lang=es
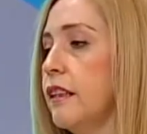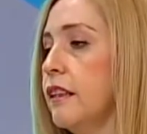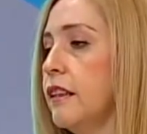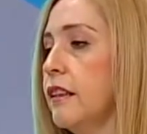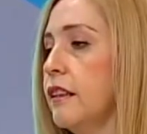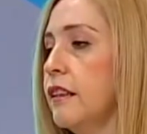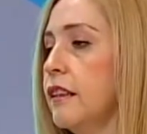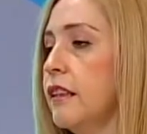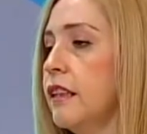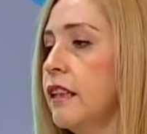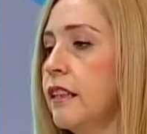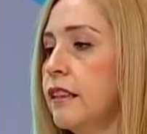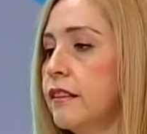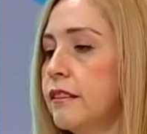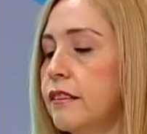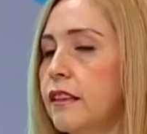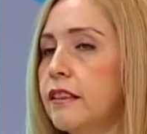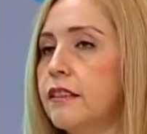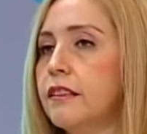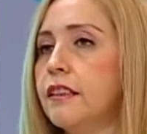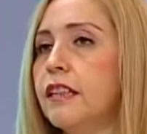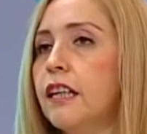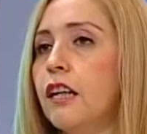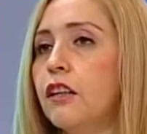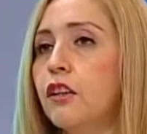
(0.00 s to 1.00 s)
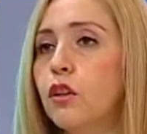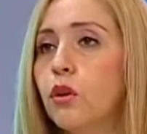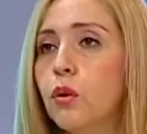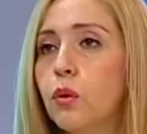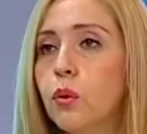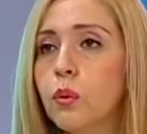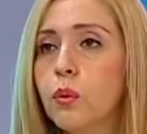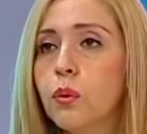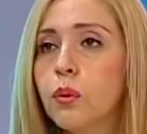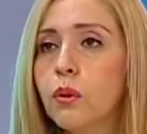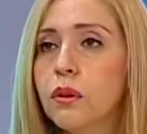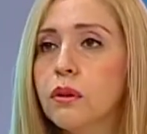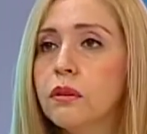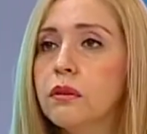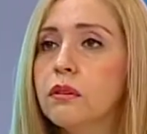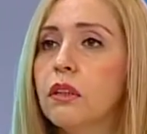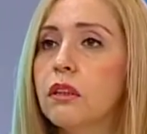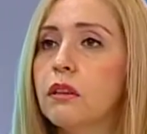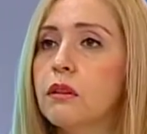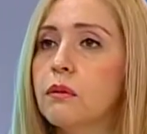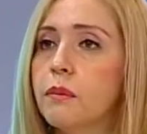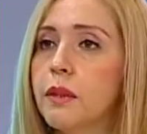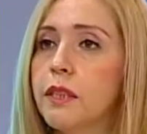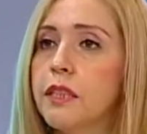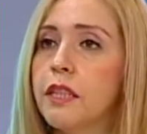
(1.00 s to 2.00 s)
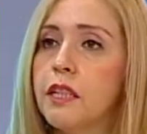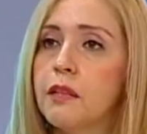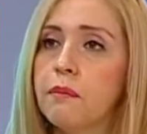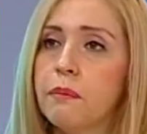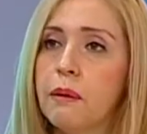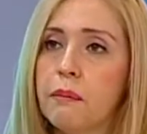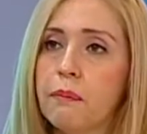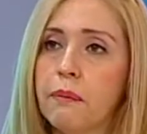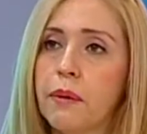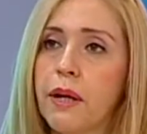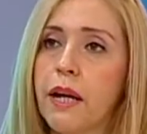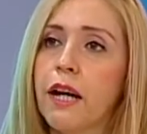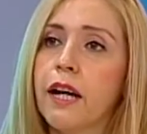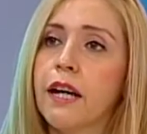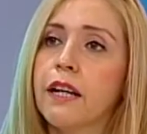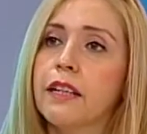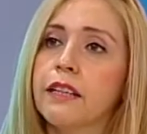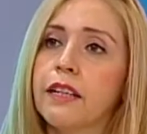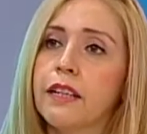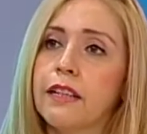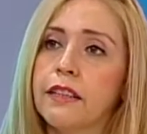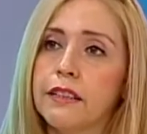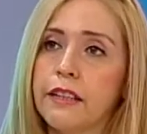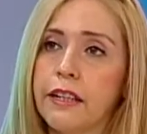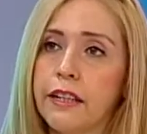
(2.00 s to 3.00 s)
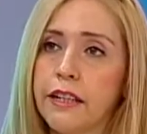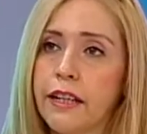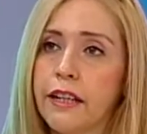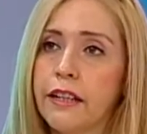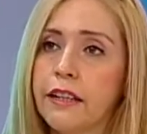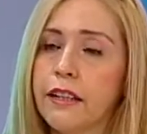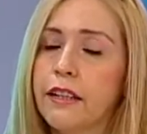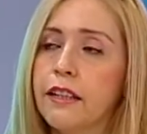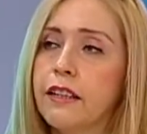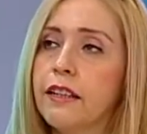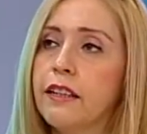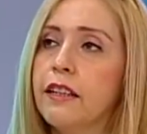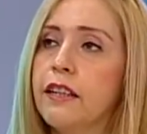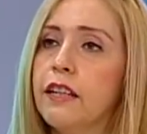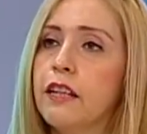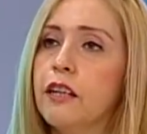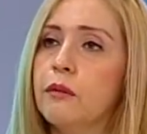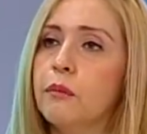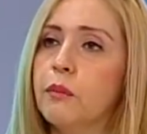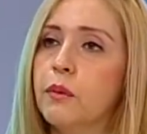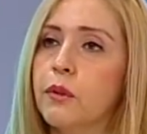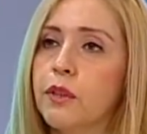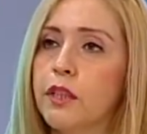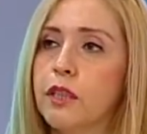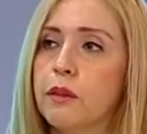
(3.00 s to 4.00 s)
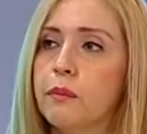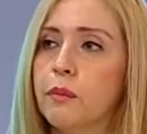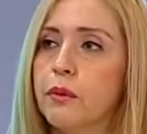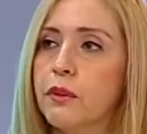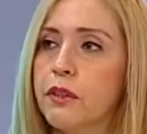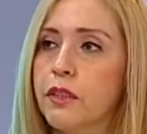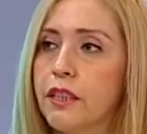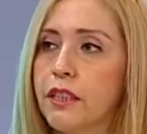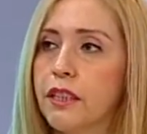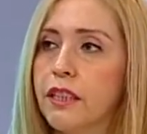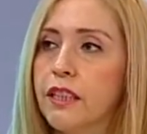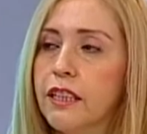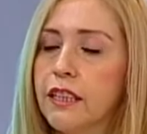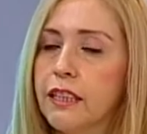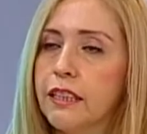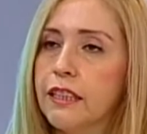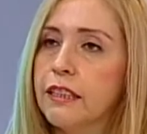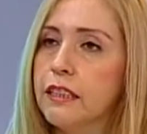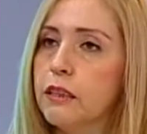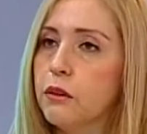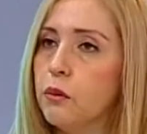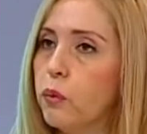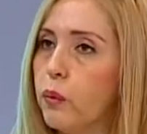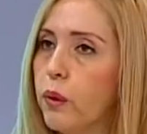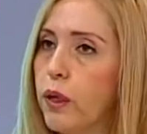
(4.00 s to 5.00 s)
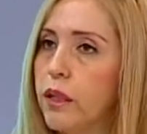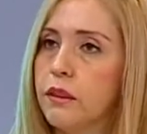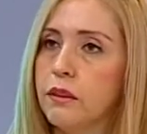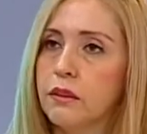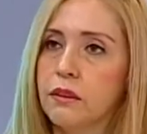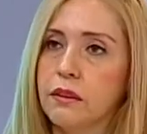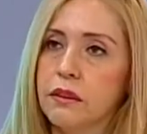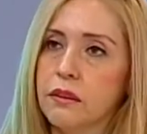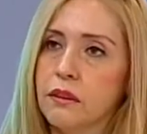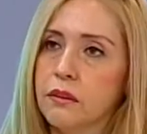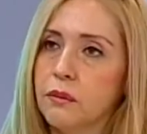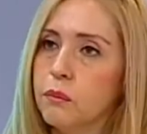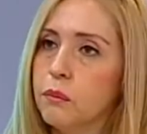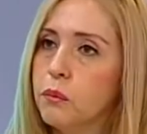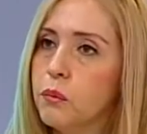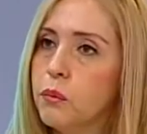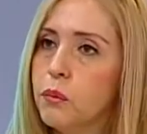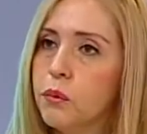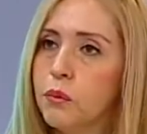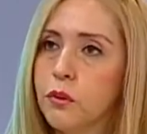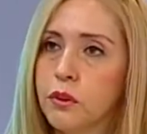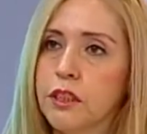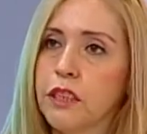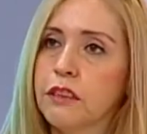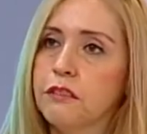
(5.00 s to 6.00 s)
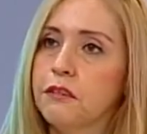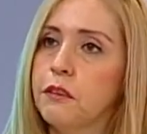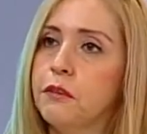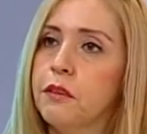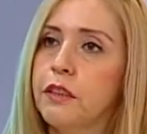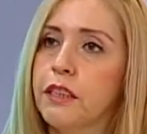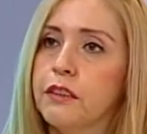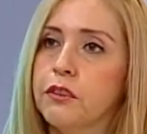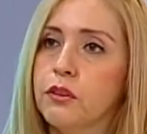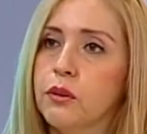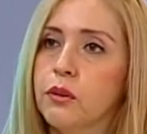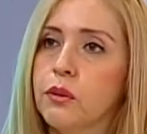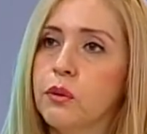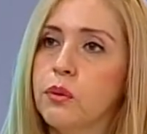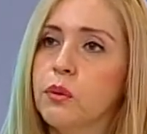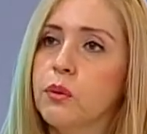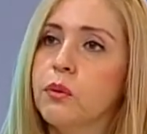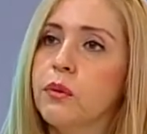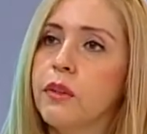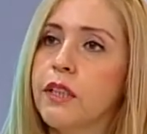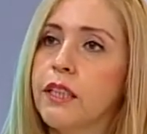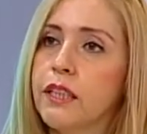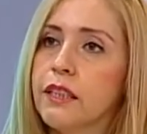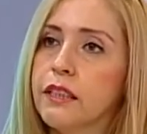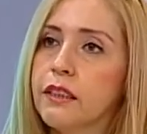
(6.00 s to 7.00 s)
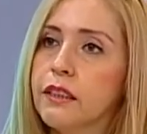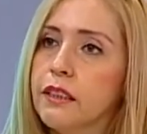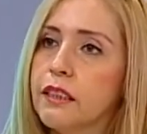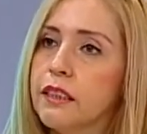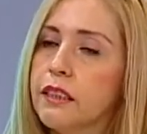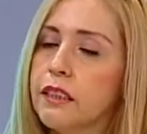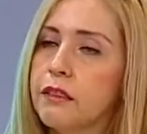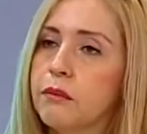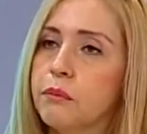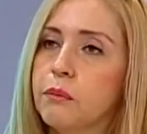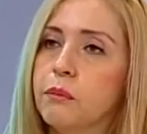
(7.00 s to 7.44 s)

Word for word: le, está indicado en jugo, la compañía de papaya, de naranja. ¿Por qué? Porque igual, mucha fibra soluble,